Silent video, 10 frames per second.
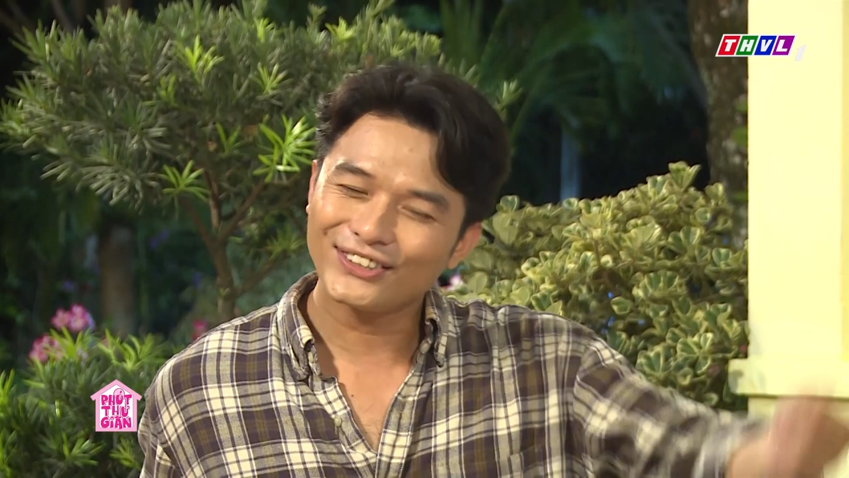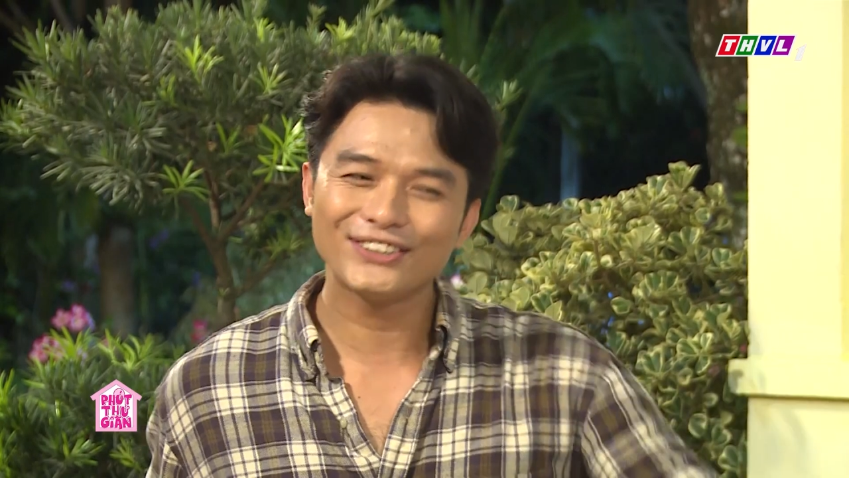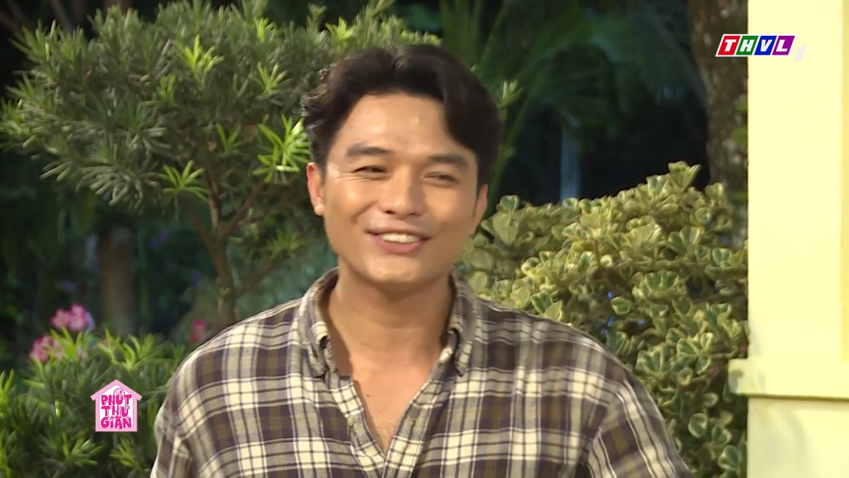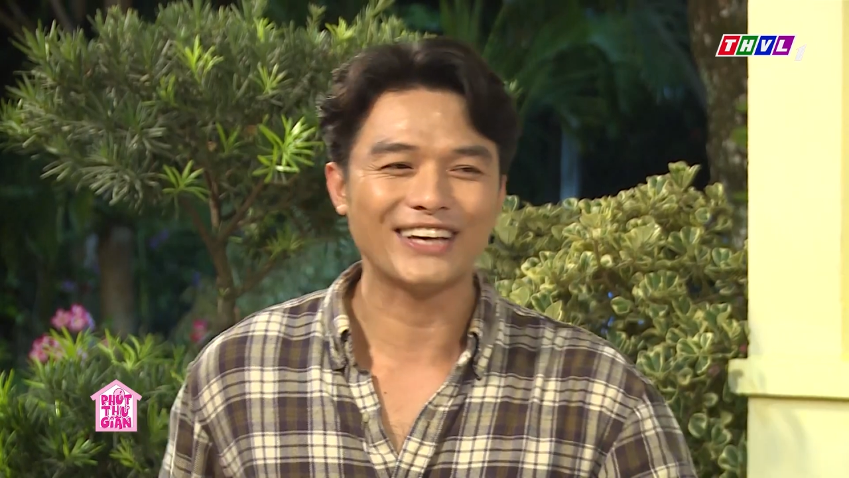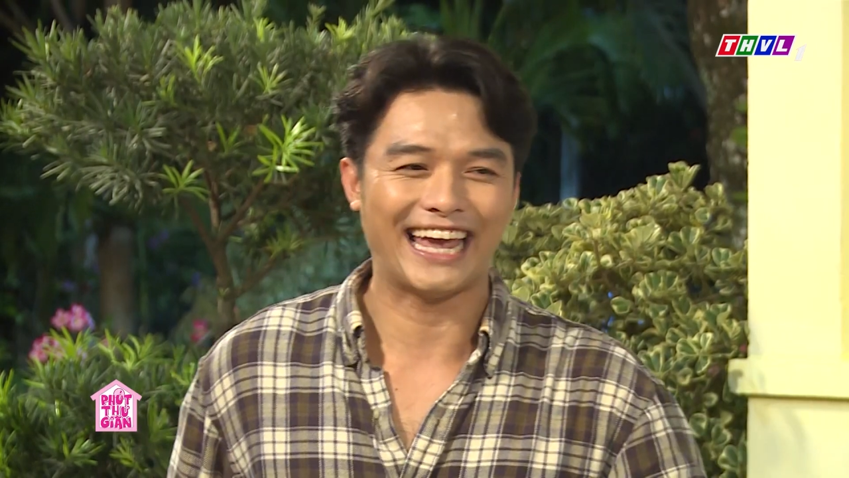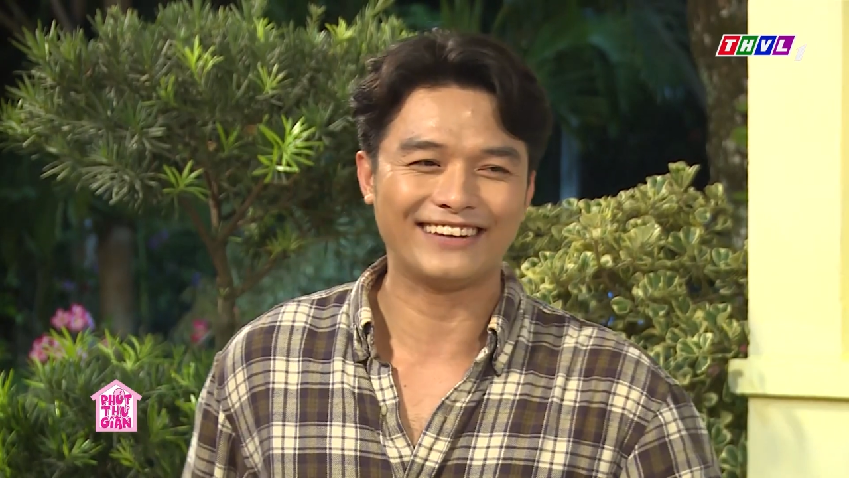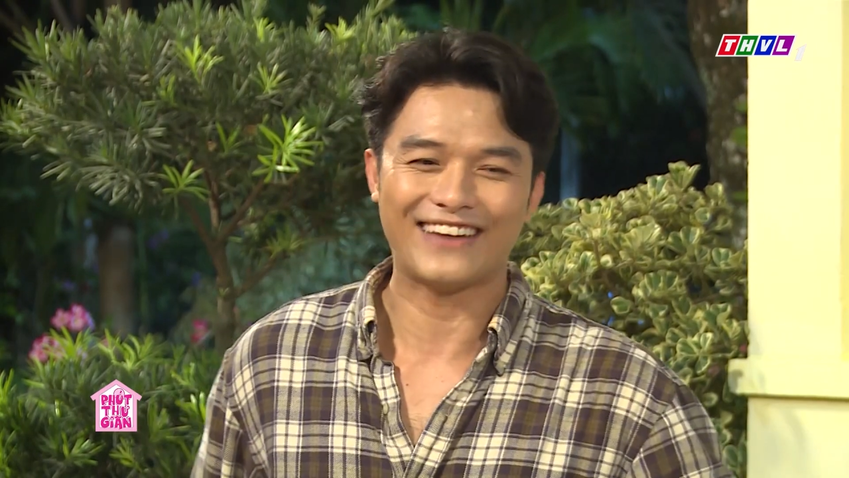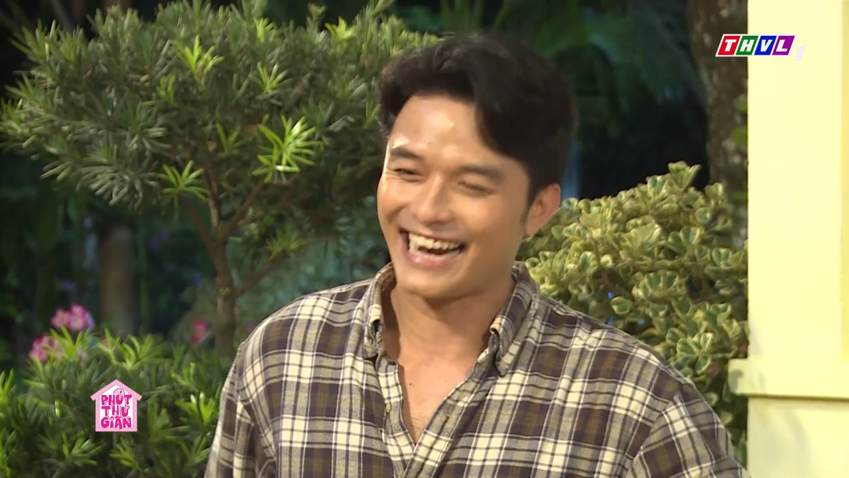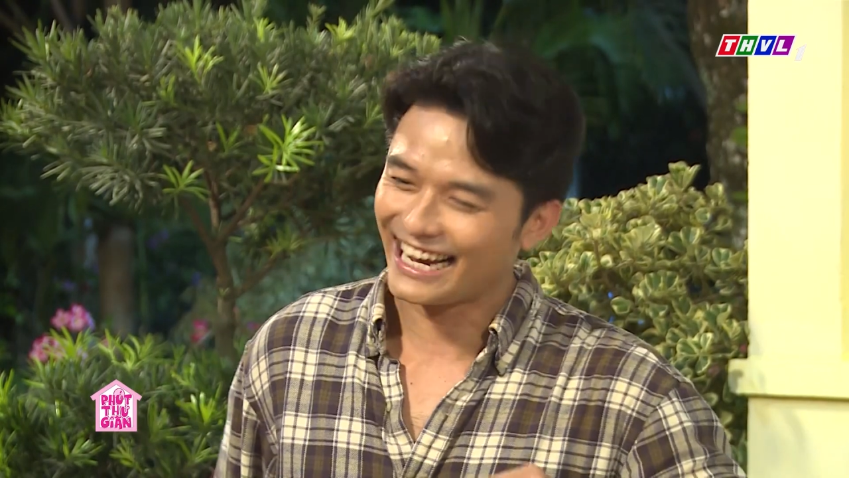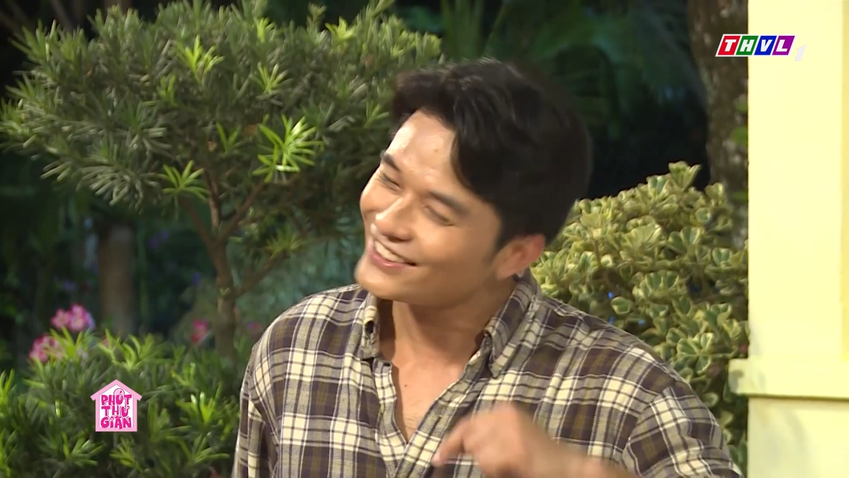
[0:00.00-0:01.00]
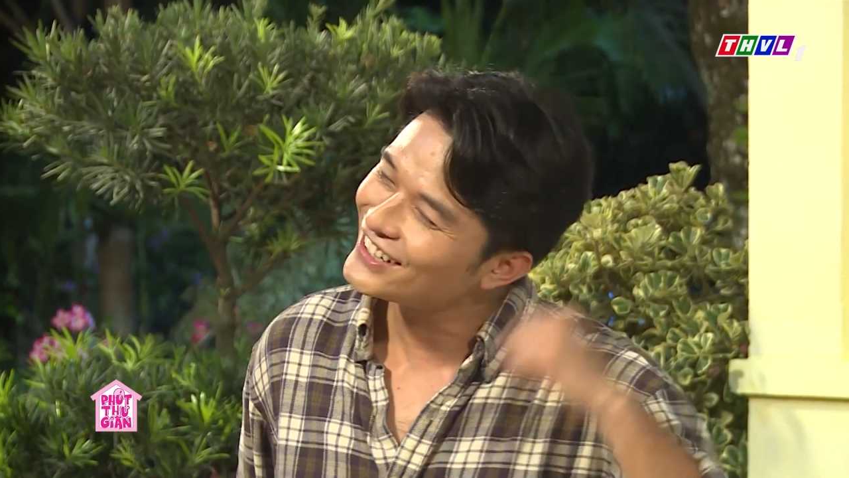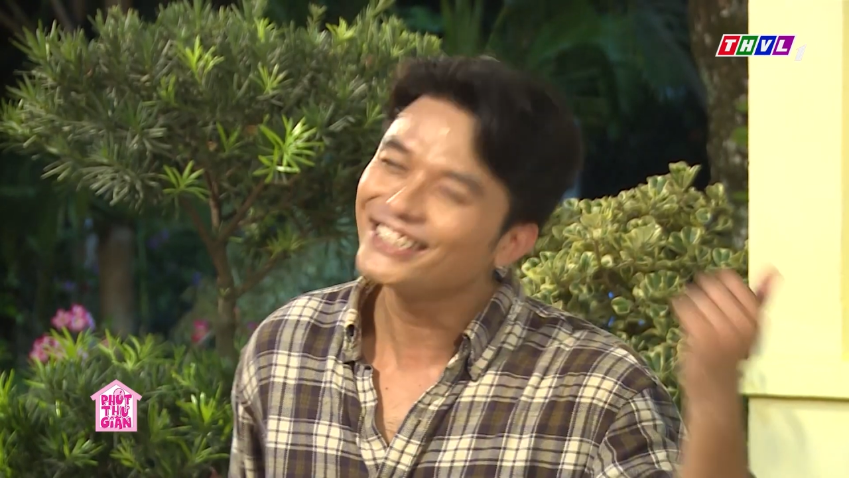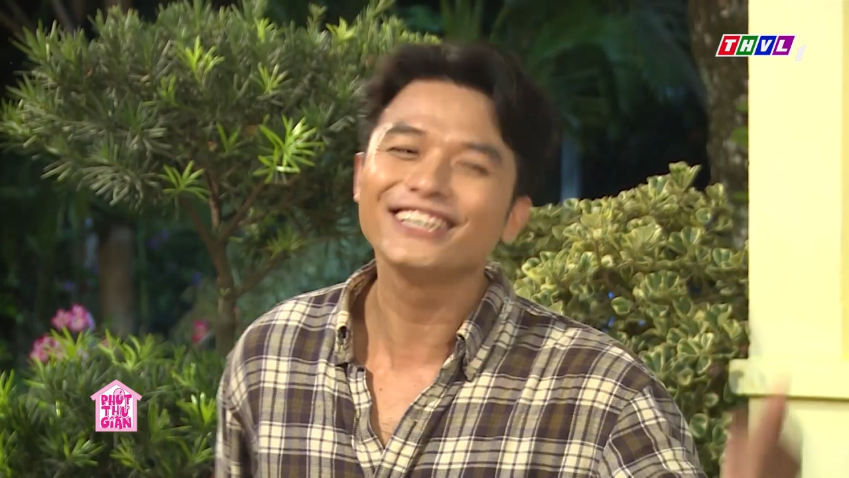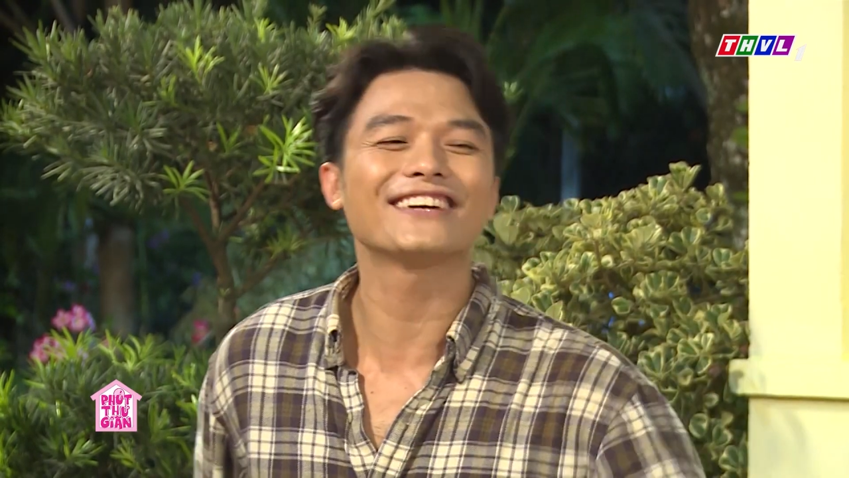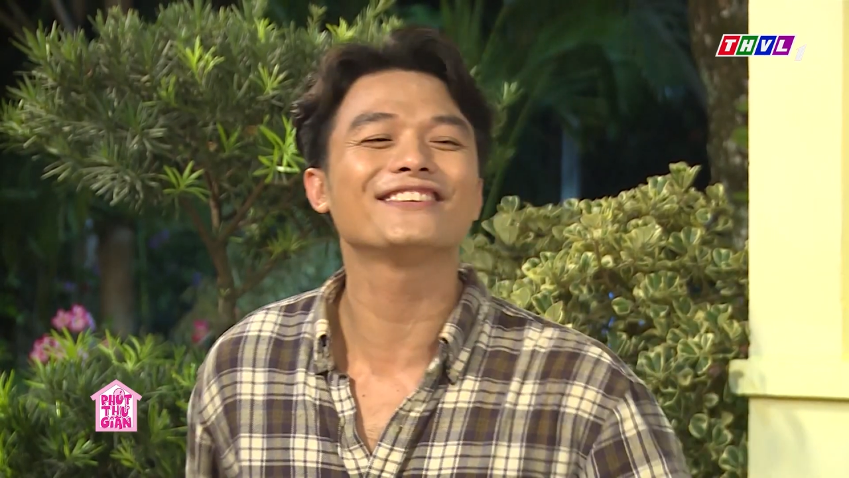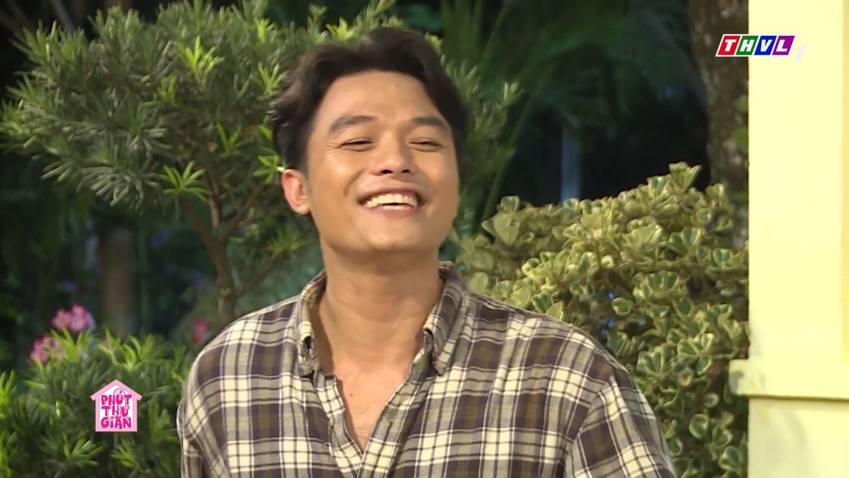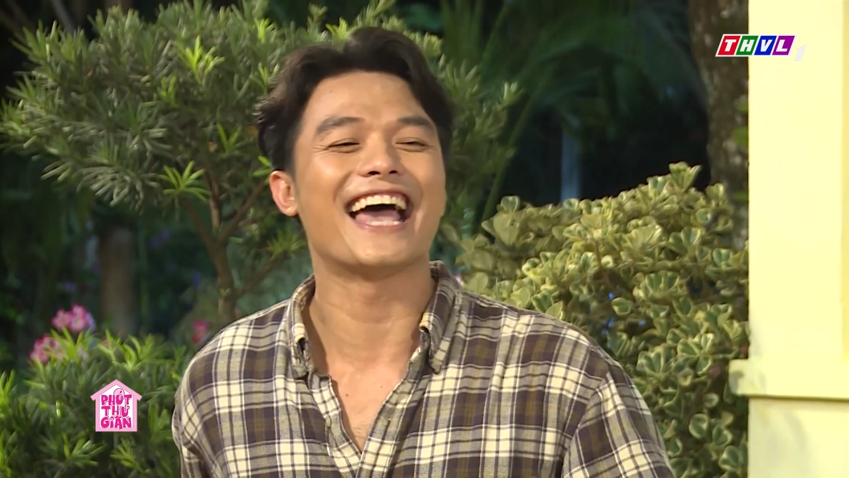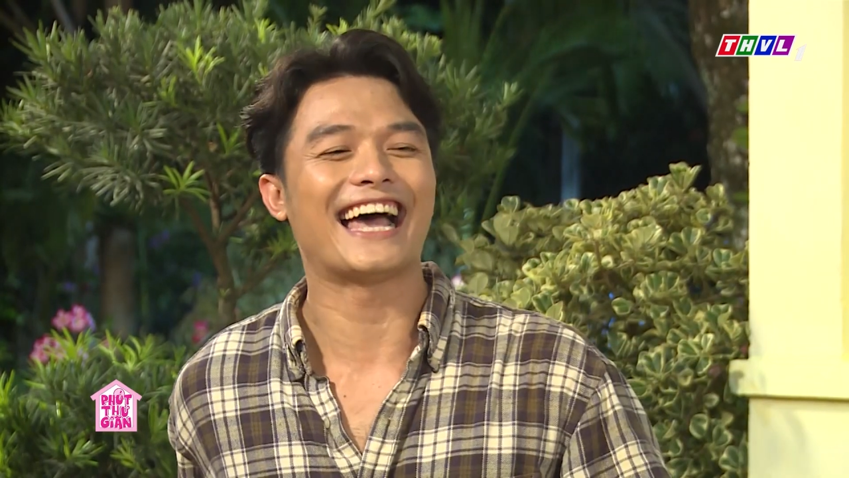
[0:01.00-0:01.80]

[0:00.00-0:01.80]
tôi tôi hẹn bạn gái tới trưa trưa xong tôi về